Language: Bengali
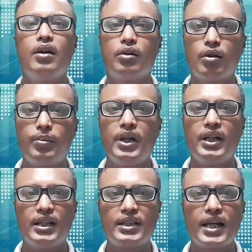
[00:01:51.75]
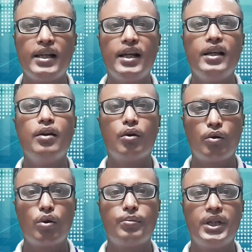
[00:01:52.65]
কপিল কি চাইলেই
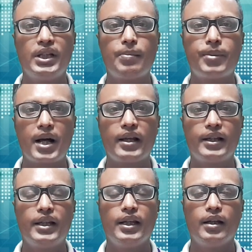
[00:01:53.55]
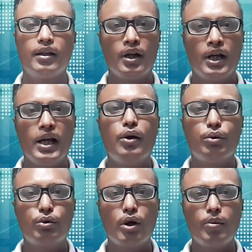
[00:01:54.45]
হরুপ দিতে পারে কি এর
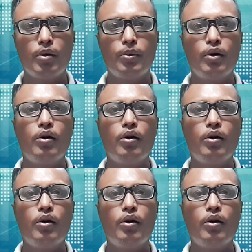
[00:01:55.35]
উত্তরে বলবো